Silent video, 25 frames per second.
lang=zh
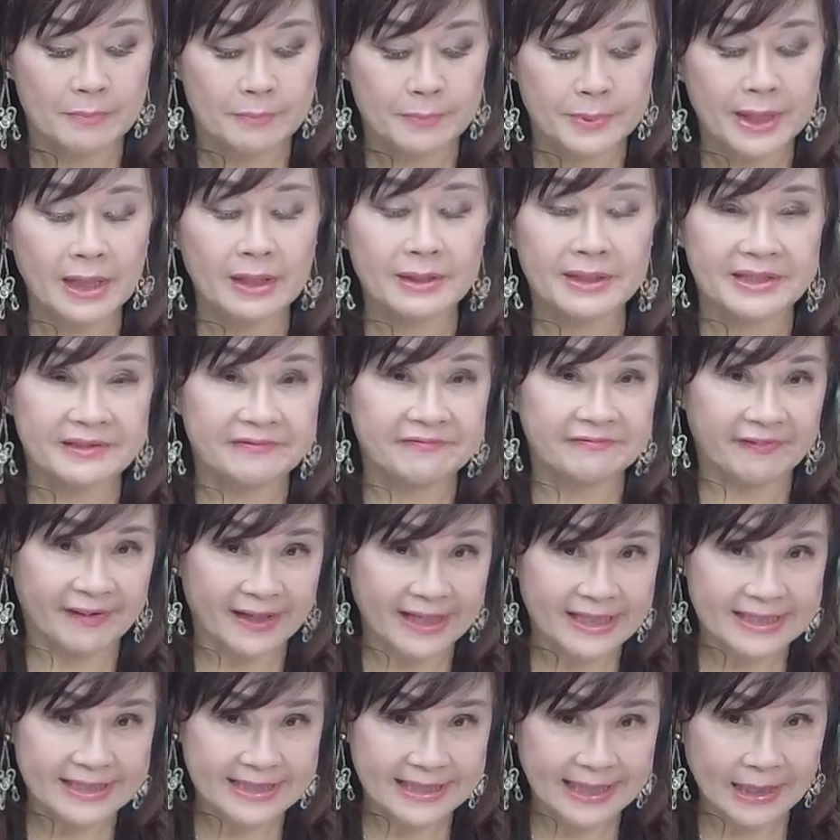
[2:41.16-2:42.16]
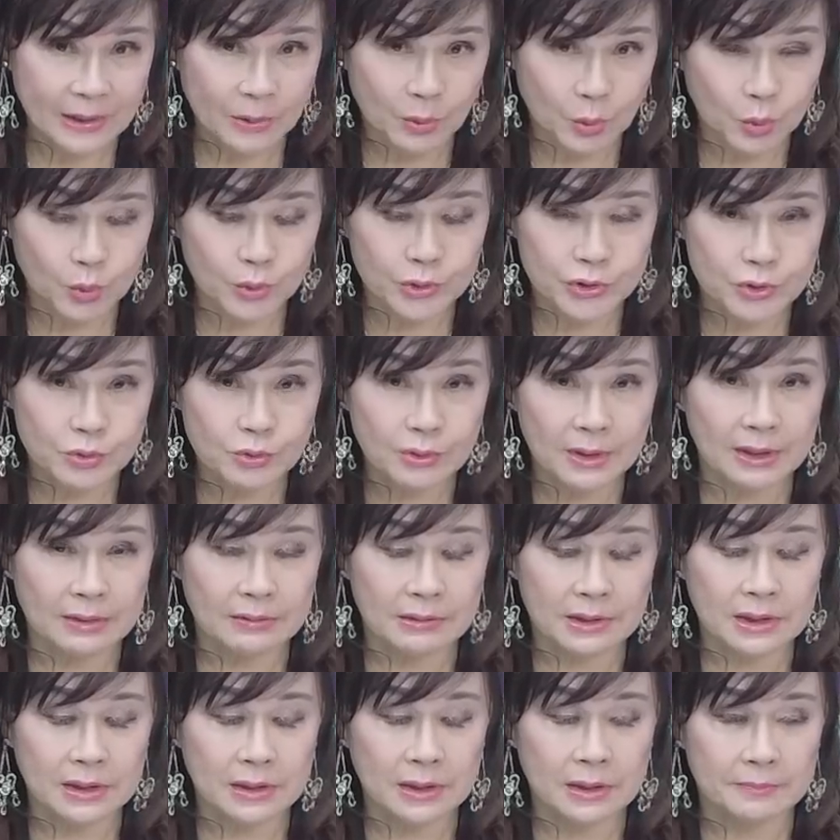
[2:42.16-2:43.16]
不要引发战火就
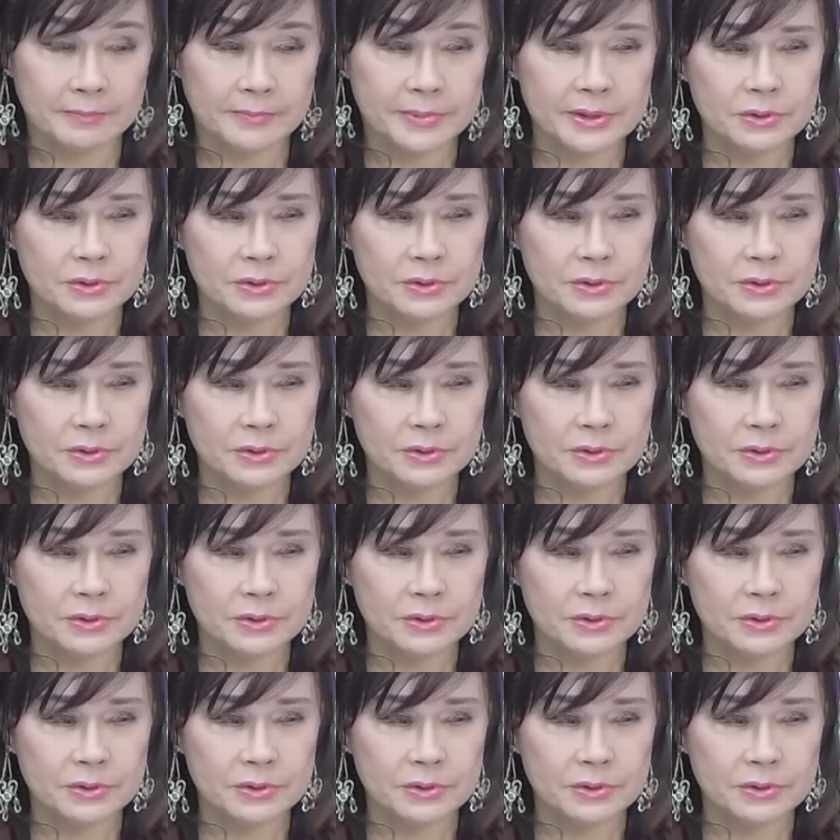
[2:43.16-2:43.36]
好了哈。